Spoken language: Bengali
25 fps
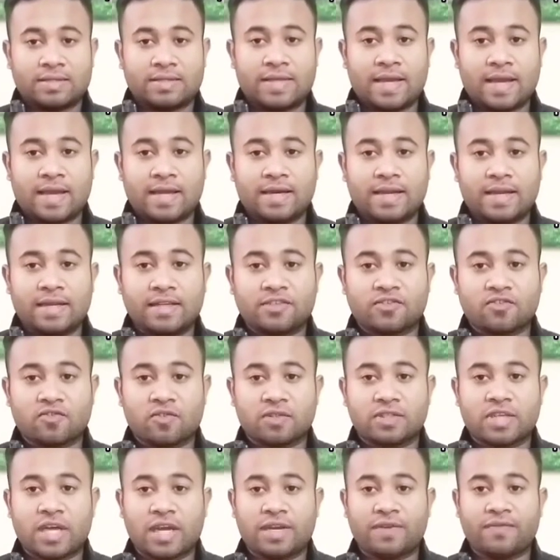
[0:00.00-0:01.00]
সেকেন্ডারি
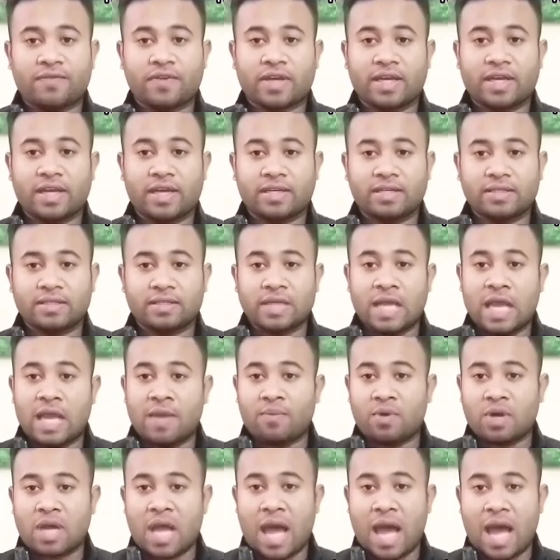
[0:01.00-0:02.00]
স্কুল সার্টিফিকেট
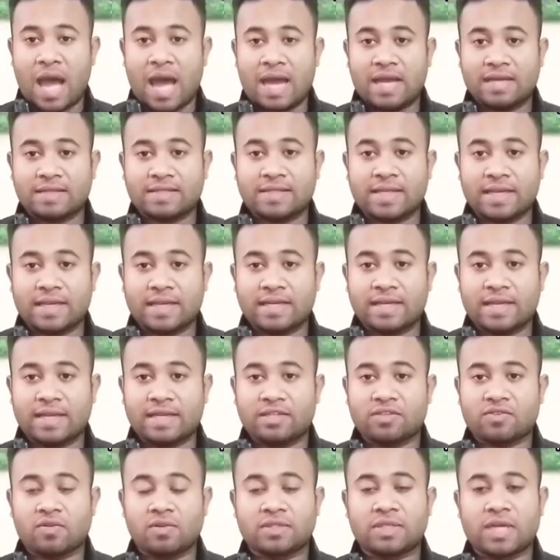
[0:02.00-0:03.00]
এবং হায়ার
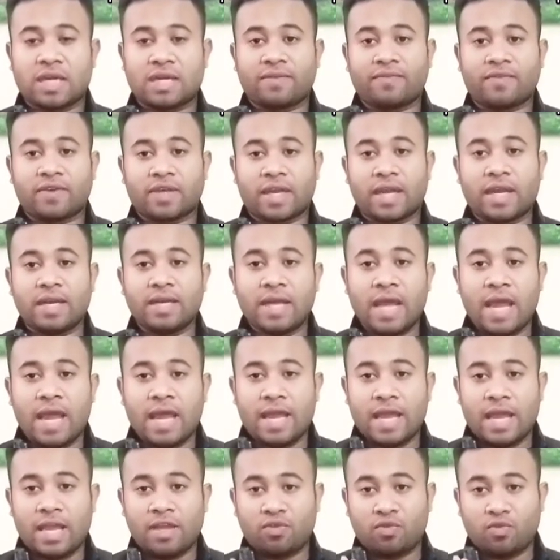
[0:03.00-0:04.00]
সেকেন্ডারি স্কুল সার্টিফিকেট
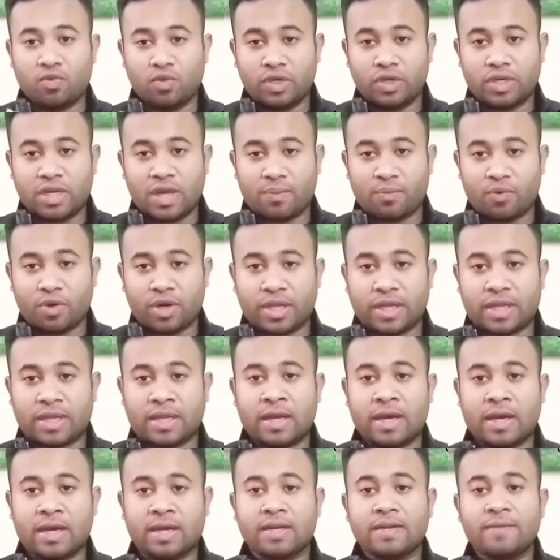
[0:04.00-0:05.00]
এই দুইটা
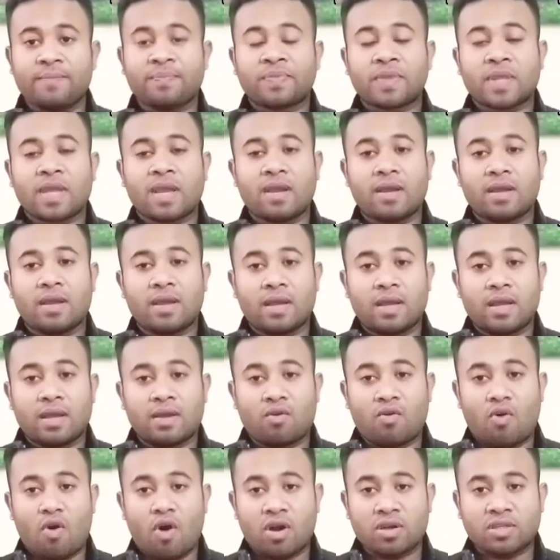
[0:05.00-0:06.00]
পরীক্ষার
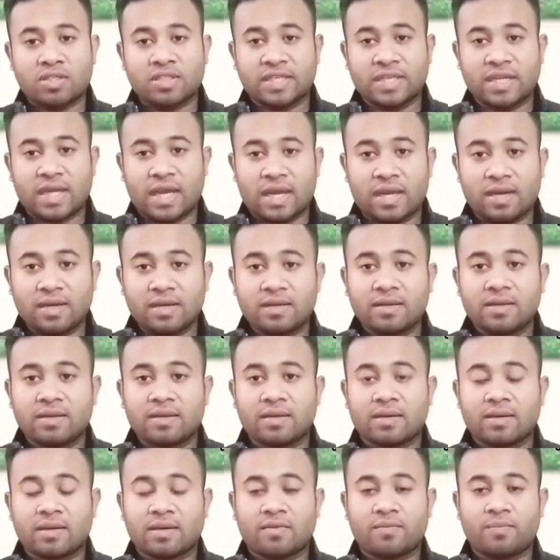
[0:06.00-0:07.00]
অরিজিনাল
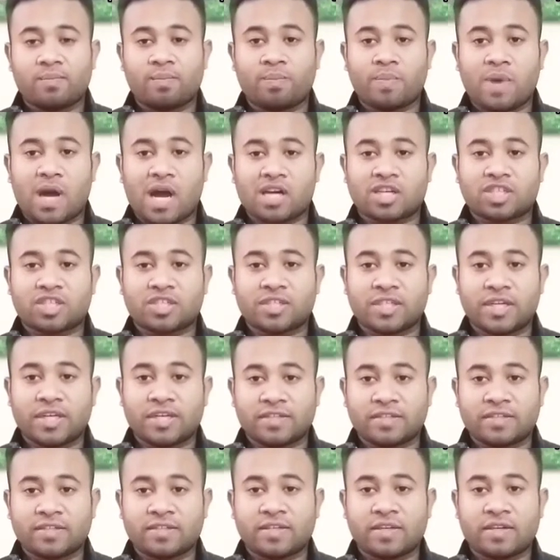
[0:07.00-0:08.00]

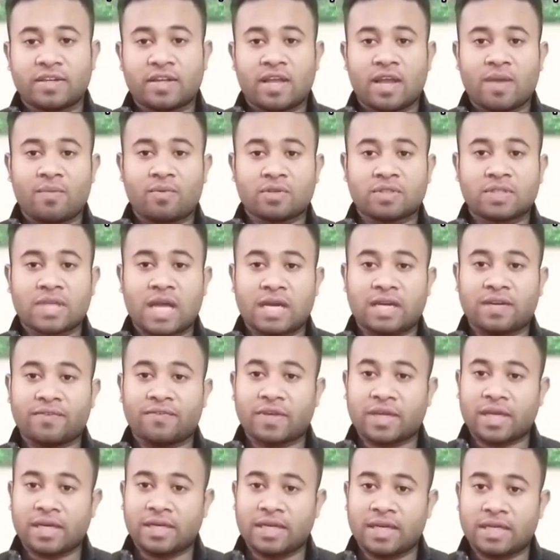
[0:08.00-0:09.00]
মার্কশিট এবং
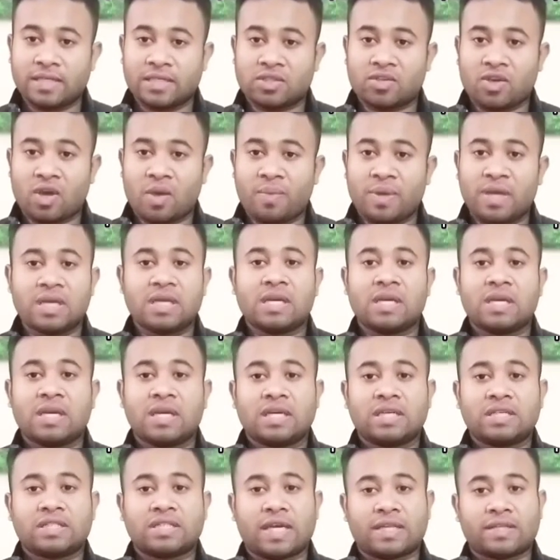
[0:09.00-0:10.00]
সার্টিফিকেট নিয়ে যেতে হবে
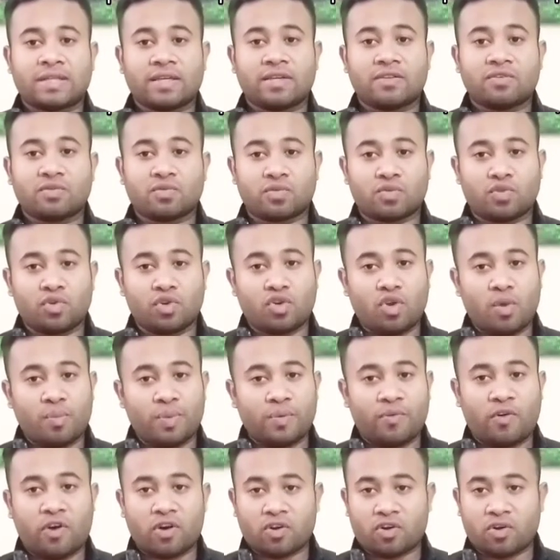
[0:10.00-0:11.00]
সাথে দুই
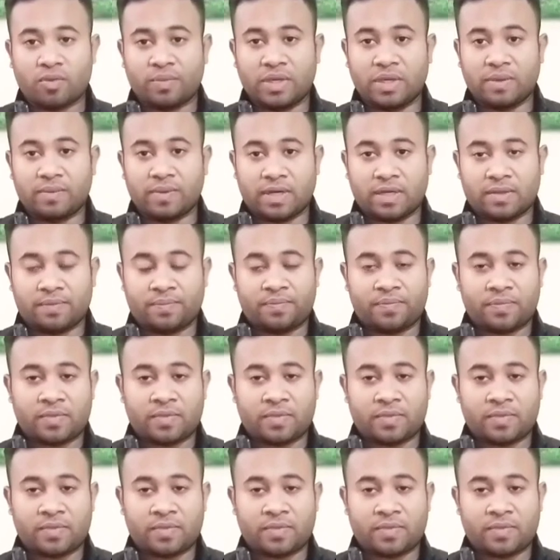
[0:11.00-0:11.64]
কপি ফটোকপি নেবেন